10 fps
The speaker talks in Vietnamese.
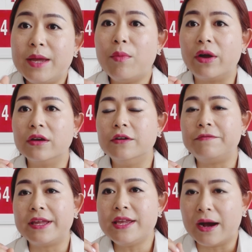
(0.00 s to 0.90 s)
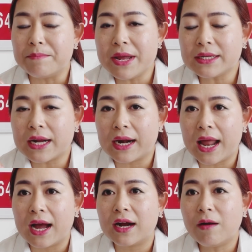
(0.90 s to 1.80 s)
mọi người phải nhận biết rằng
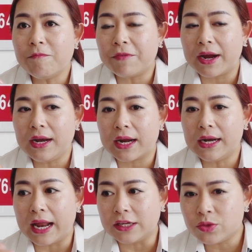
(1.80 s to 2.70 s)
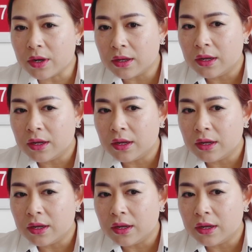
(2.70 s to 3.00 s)
là không phải là cái lãi suất